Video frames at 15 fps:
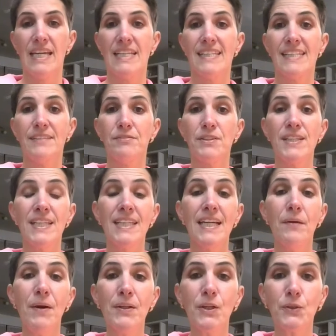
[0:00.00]
Se você
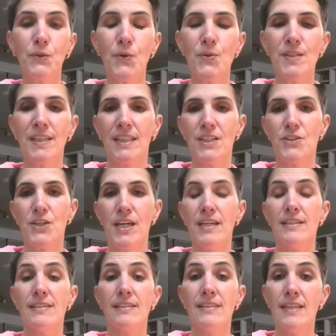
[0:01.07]
não anotou os
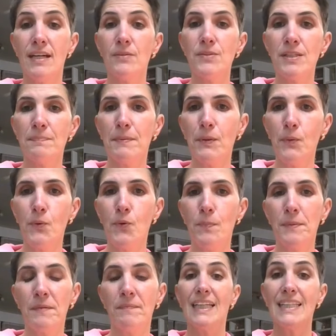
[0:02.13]
ingredientes, não se
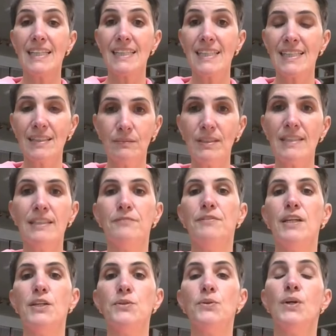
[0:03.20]
preocupe. Na descrição desse
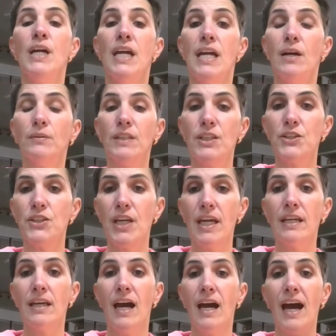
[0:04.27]
vídeo eu
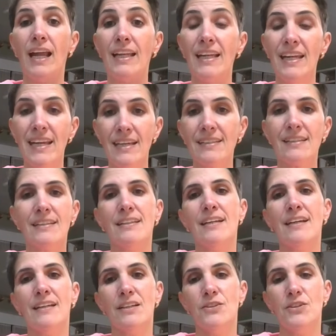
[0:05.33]
deixei a lista de
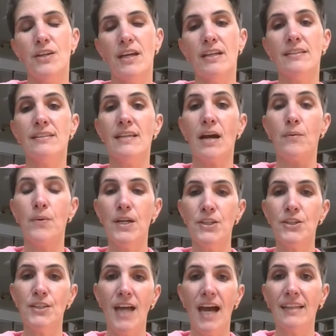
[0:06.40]
ingredientes e a
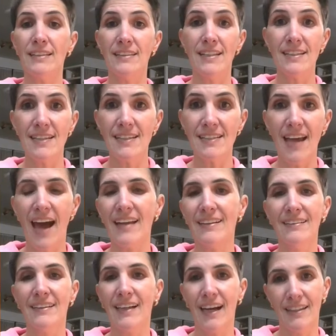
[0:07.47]
quantidade
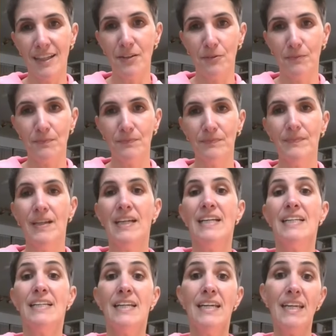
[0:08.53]
necessária de cada um.
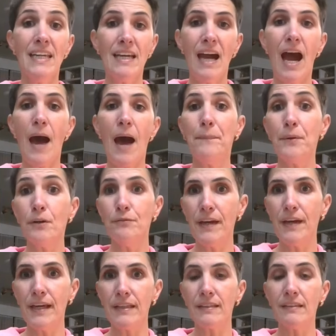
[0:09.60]
E
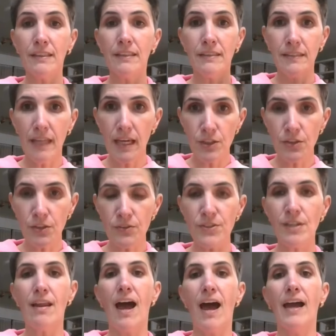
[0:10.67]
aproveita e deixa o
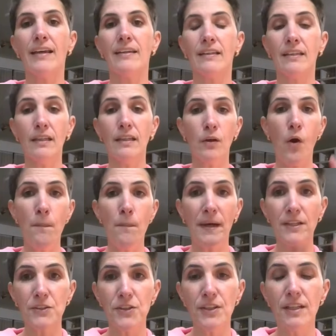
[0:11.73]
seu like aqui e
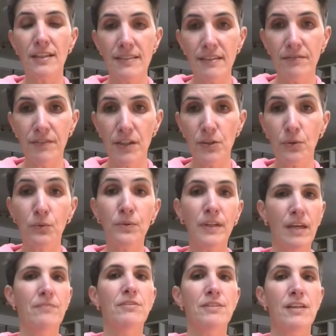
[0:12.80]
compartilha esse vídeo com
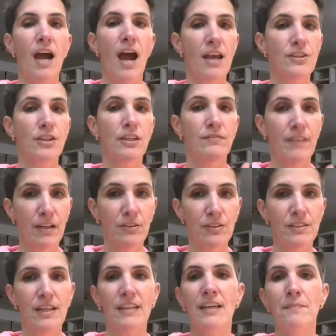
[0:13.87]
quem você acha que vai
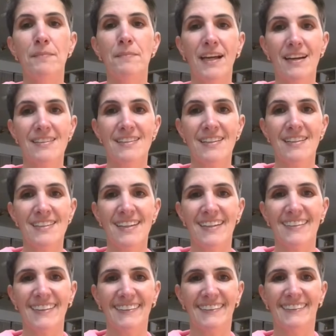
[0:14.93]
gostar de replicar essa receita.